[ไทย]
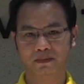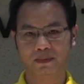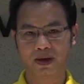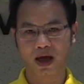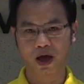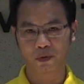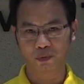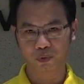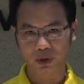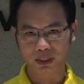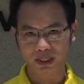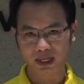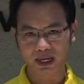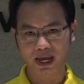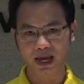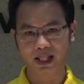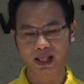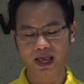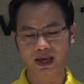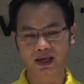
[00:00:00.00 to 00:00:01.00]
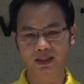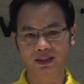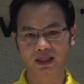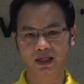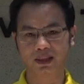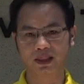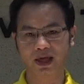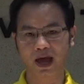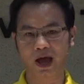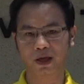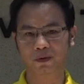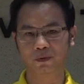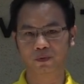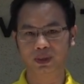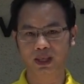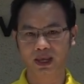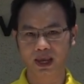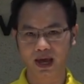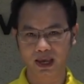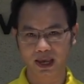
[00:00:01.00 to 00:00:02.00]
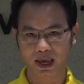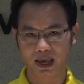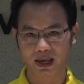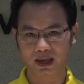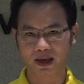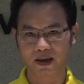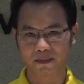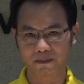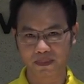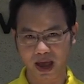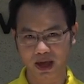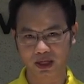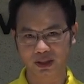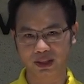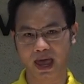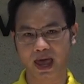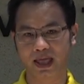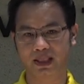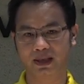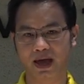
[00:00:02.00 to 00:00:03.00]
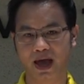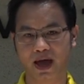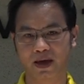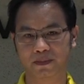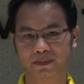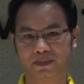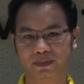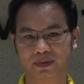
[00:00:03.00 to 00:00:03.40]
มหาวิทยาลัยเกษตรศาสตร์ วิทยาเขตกำแพงแสนครับ